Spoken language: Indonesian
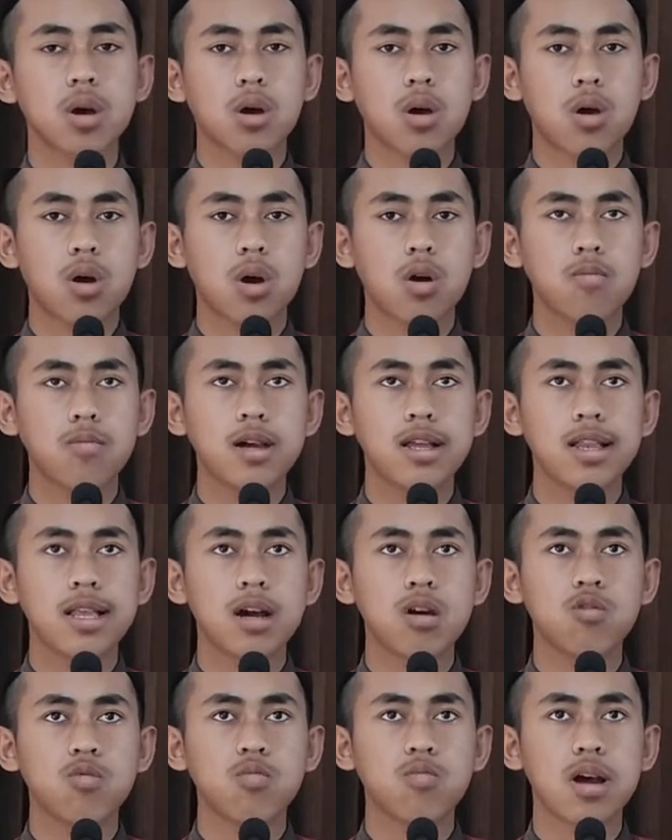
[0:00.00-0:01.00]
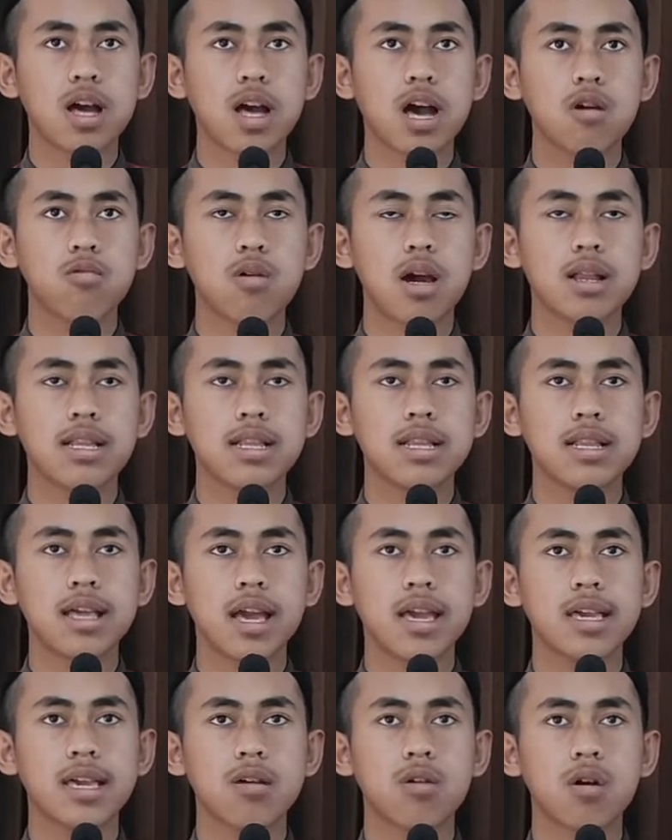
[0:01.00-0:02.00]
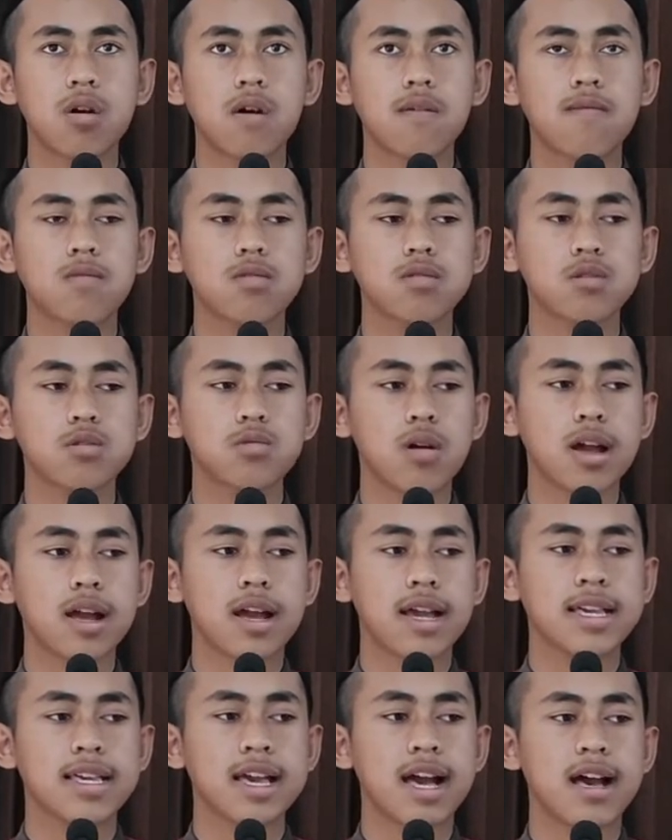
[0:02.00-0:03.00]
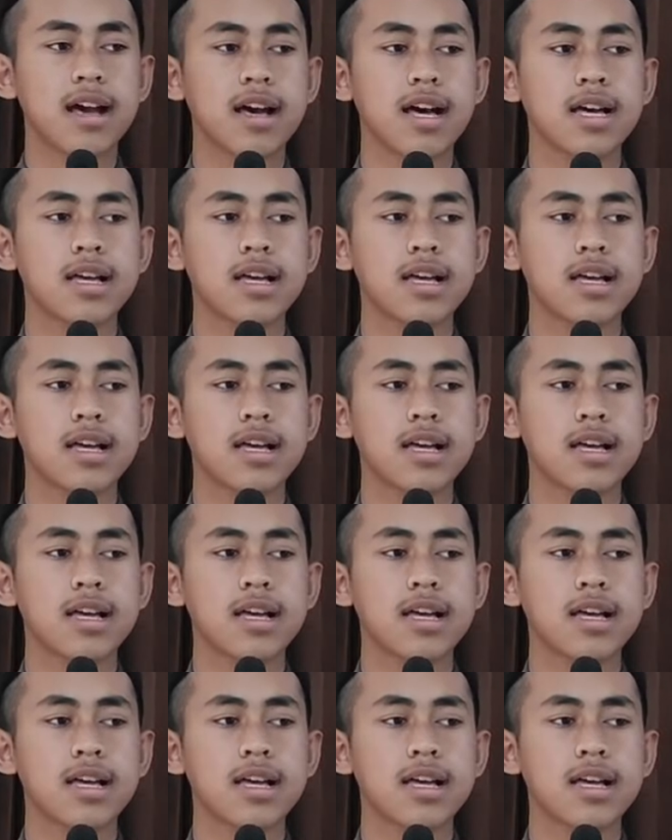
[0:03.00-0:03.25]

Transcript: qabalahuma walin hirafu suhiha.